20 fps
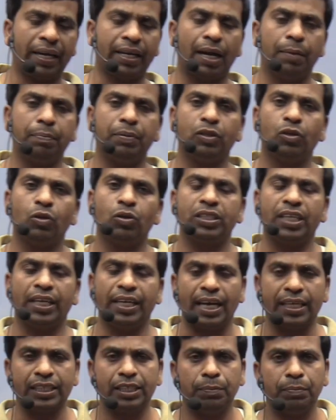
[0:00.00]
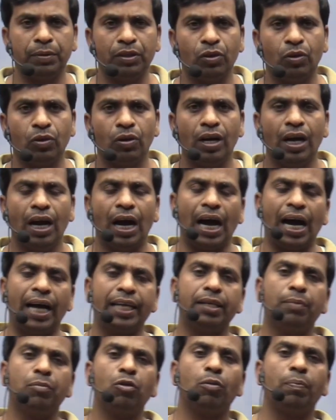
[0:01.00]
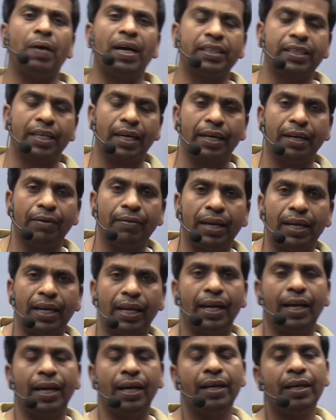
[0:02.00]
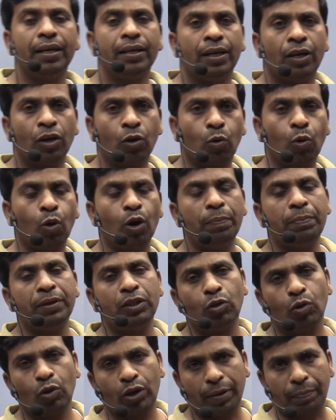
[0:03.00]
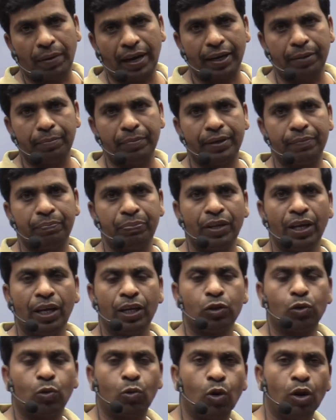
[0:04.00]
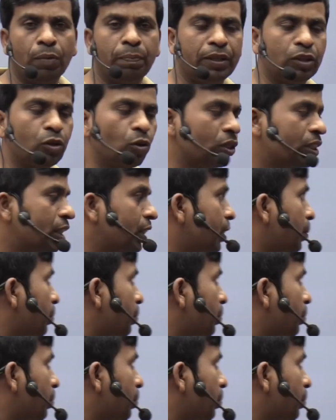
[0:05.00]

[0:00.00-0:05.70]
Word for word: पाइका विद्रोह सन्यासी विद्रोह आज हम लोग बात करने वाले हैं कोल विद्रोह के बारे में तो कोल विद्रोह